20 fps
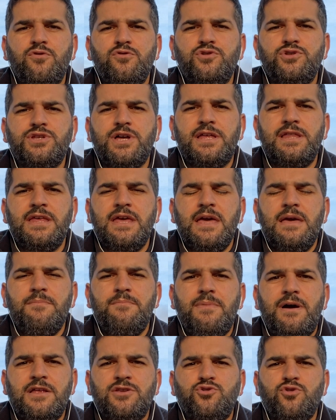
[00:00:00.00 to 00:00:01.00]
O yüzden
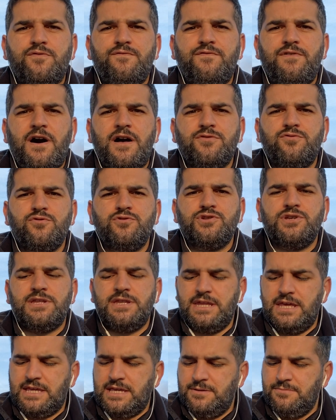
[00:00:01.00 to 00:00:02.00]
ben çok Fatih
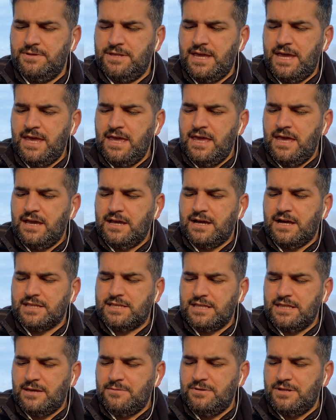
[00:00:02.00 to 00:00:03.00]
Hoca'nın ekibine
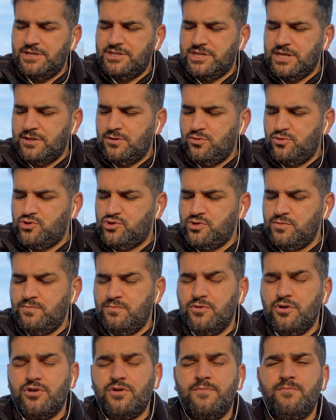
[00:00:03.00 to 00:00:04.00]
katılabileceğini
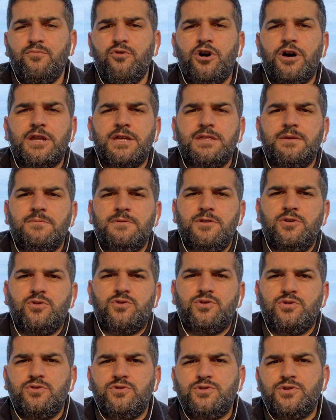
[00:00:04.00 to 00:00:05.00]
düşünmüyorum. Bu arada
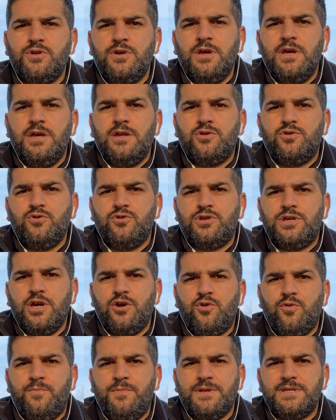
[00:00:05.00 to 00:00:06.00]
biliyorsunuz
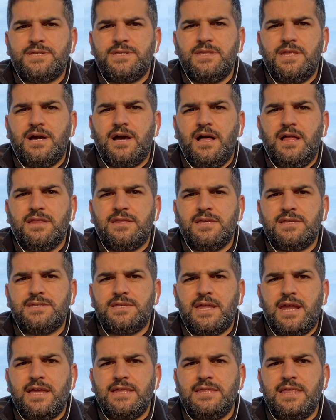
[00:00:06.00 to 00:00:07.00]
Türkiye Kupası'nda
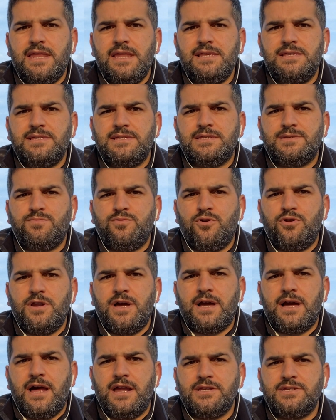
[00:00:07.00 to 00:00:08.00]
Galatasaray Denizli
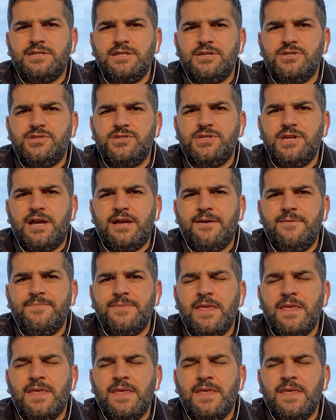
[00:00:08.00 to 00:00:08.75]
Spor'la karşılaşacak